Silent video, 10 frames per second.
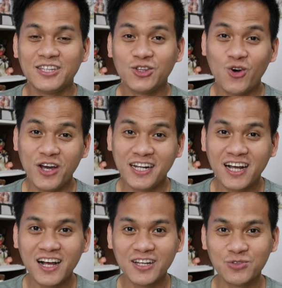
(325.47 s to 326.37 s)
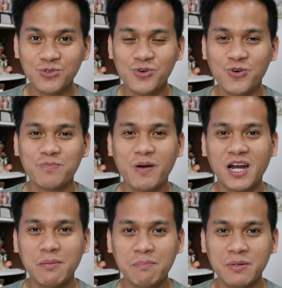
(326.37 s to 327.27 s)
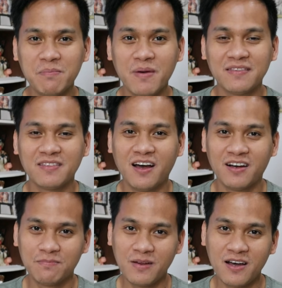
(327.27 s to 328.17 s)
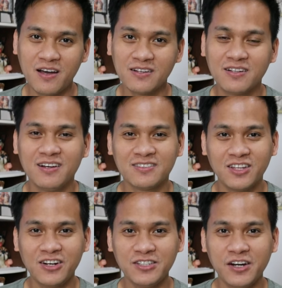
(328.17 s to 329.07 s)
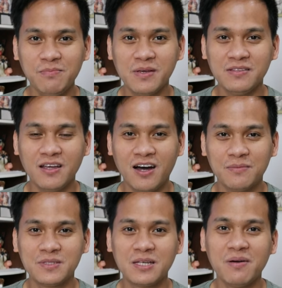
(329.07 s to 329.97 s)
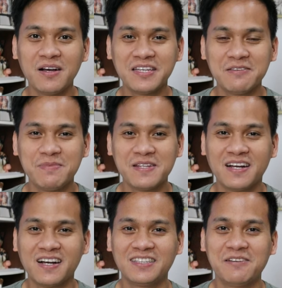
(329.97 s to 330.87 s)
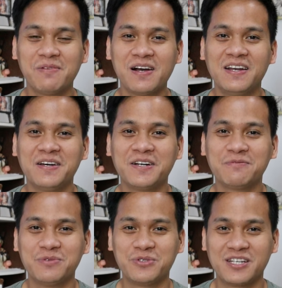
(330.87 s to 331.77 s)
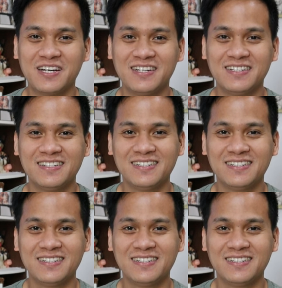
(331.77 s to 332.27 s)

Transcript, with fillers: Ito ay nakakatulong para ma-prevent ang plug, ang tartar build-up sa mga ngipin ng ating mga alagang pusa.